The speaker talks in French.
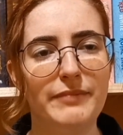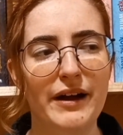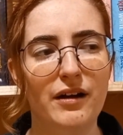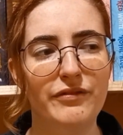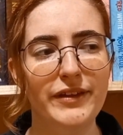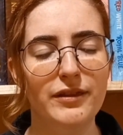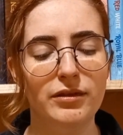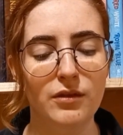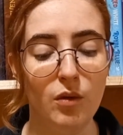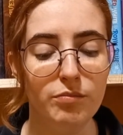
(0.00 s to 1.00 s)
ben en fait
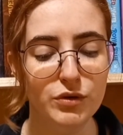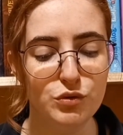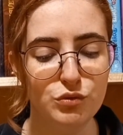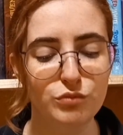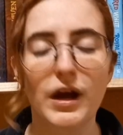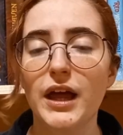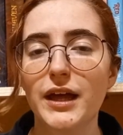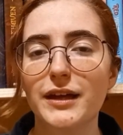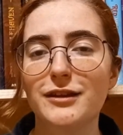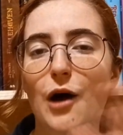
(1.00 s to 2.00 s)
non pas du tout.
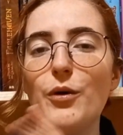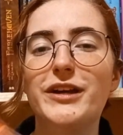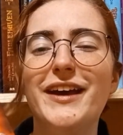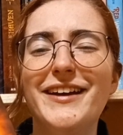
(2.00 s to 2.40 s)
Donc